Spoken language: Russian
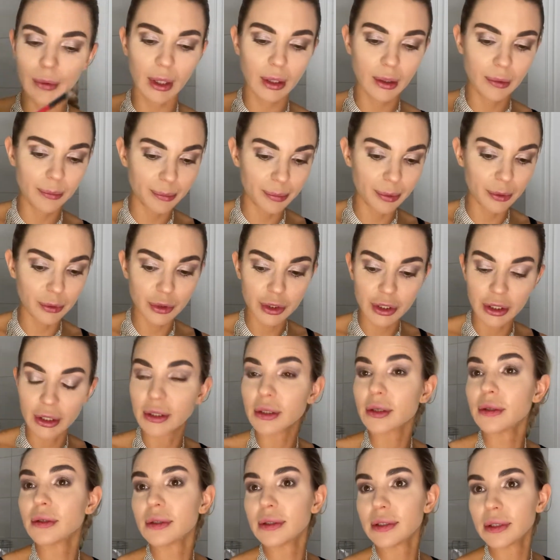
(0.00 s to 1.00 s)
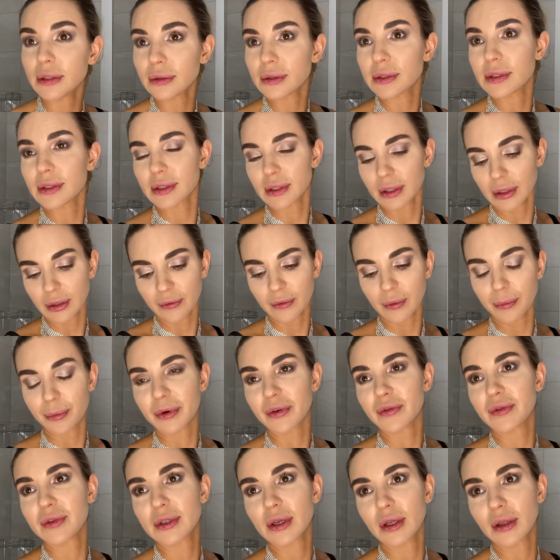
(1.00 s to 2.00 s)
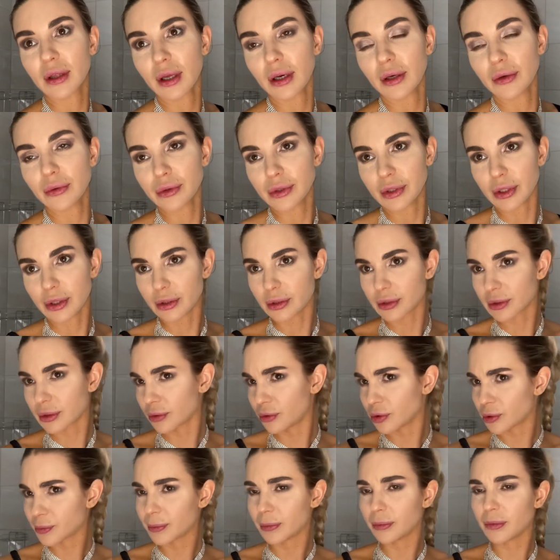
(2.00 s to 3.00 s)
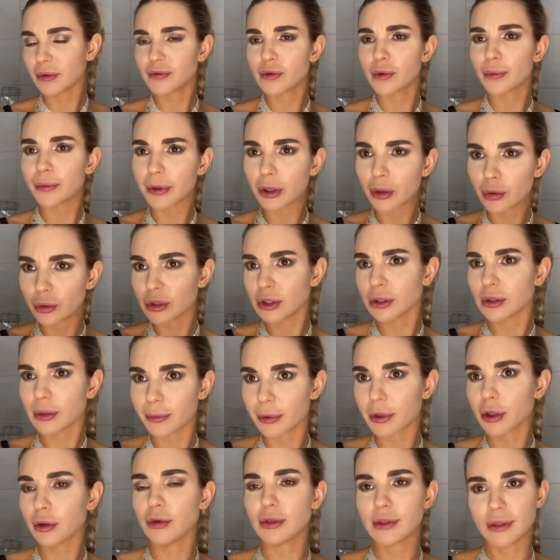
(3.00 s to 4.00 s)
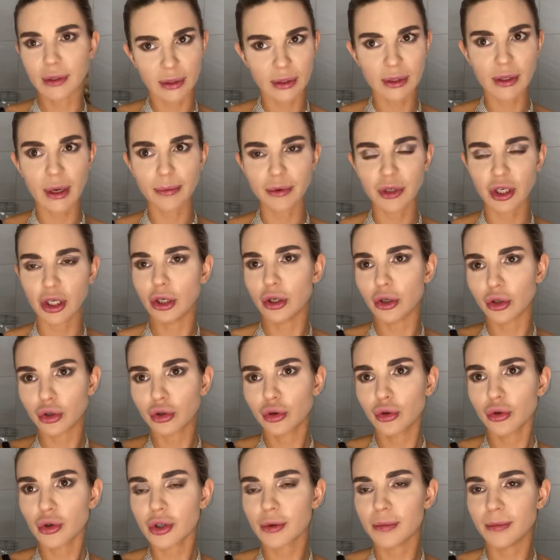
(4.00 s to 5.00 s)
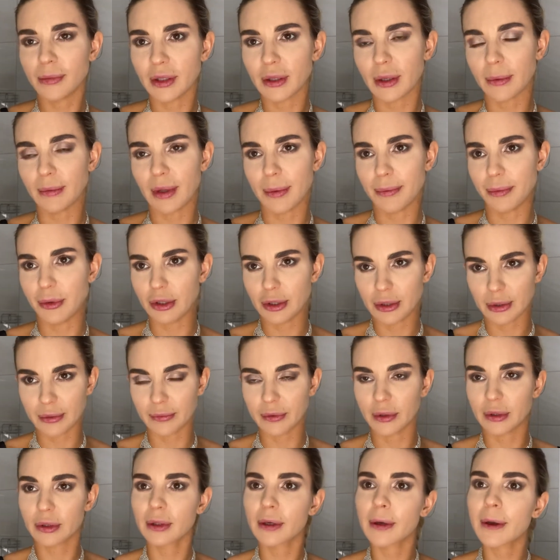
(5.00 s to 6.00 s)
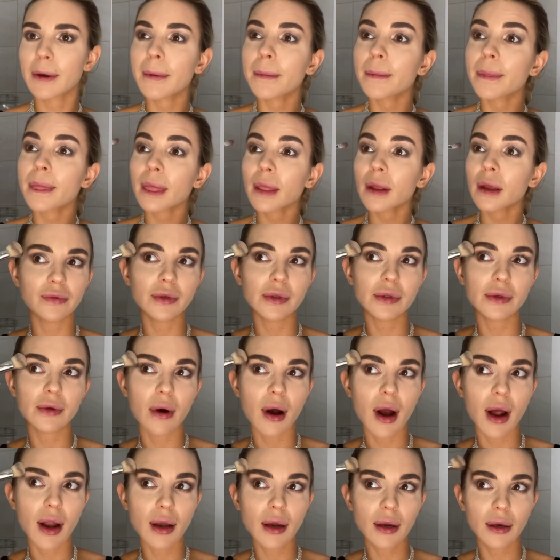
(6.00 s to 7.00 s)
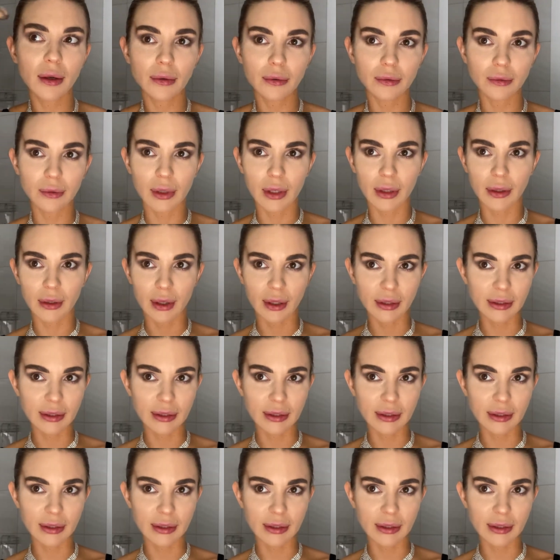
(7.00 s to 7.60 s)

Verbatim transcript: получать, э, делать из этого профессиональную деятельность. Господи, мне все приходит и приходит сообщение, кто же мне там написывает. Визуально удлинять